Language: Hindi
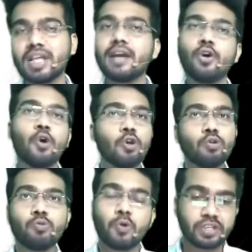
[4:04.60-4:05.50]
है तो
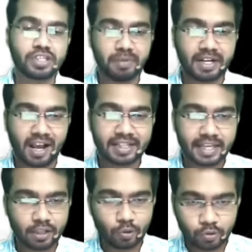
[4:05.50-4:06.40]
वो क्वेश्चन भी डाल दिए
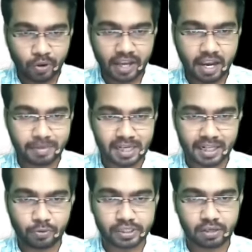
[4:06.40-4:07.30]
हैं तो थोड़ा यहाँ पे ज़्यादा
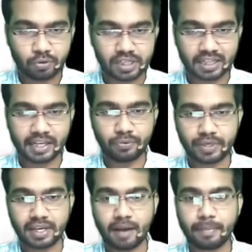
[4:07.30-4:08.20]
क्वेश्चन हो जाता है क्योंकि
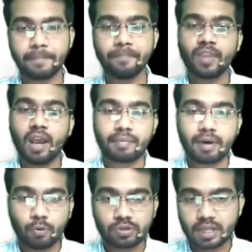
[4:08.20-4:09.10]
यहाँ पे आपका
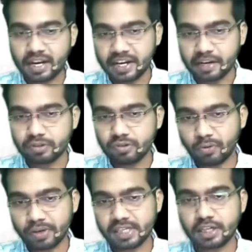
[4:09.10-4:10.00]
बहुत सारा इंडिविजुअल
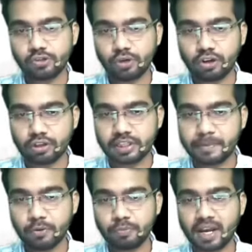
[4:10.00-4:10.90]
क्वेश्चन है जो कि कॉन्सेप्ट
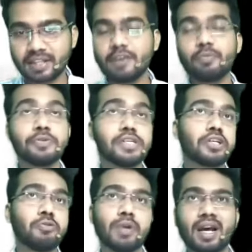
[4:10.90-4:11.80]
के ऊपर आता है प्रोविजन के
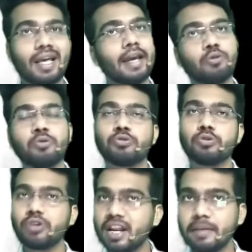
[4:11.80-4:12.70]
ऊपर आता है तो उसको तो
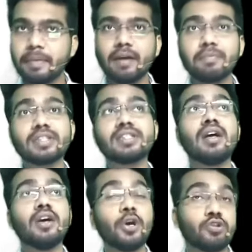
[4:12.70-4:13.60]
डालना पड़ेगा प्लस
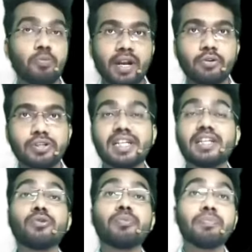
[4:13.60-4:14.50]
जो बड़े क्वेश्चन है
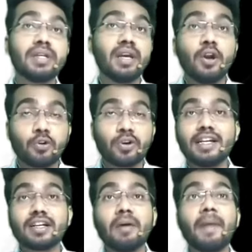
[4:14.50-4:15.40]
जो भी टोटल
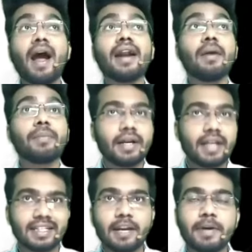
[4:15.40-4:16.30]
इनकम एंड आपका
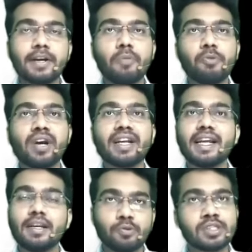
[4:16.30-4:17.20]
टैक्स लाइब्रेट कंप्यूट करने के
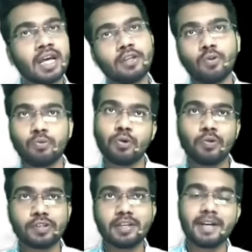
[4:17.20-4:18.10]
लिए पूछता है तो वो
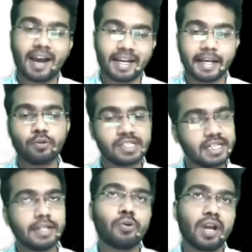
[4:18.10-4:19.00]
क्वेश्चन भी डाले हैं तो
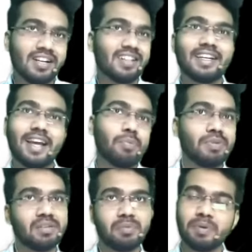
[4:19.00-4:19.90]
इसलिए थोड़ा ज़्यादा यहाँ
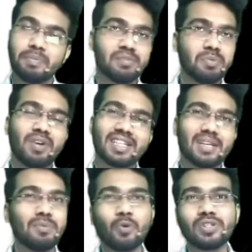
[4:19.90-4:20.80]
पीजीपी पीजीपी ऐसे भी
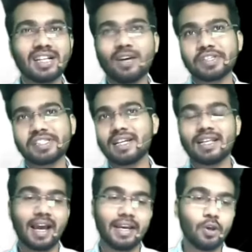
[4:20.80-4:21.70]
बहुत ज़्यादा ज्यादा क्वेश्चन
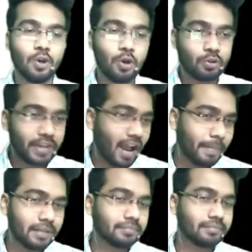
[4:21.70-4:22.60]
रहता है तो यहाँ पे